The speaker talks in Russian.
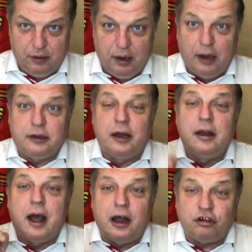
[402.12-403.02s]
Это
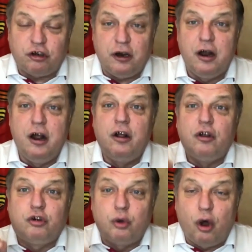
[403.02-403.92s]
наша
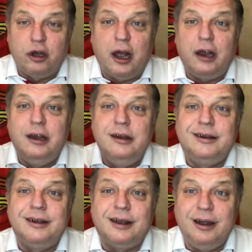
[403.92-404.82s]
зона
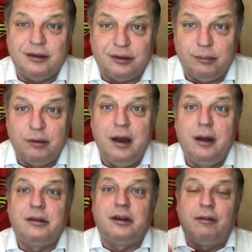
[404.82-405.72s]
интересов
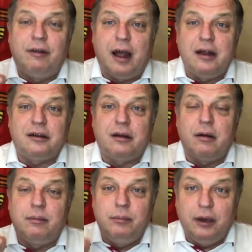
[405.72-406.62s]

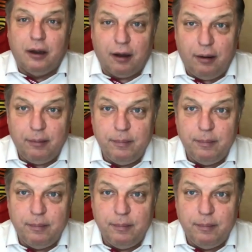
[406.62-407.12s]
славянского мира.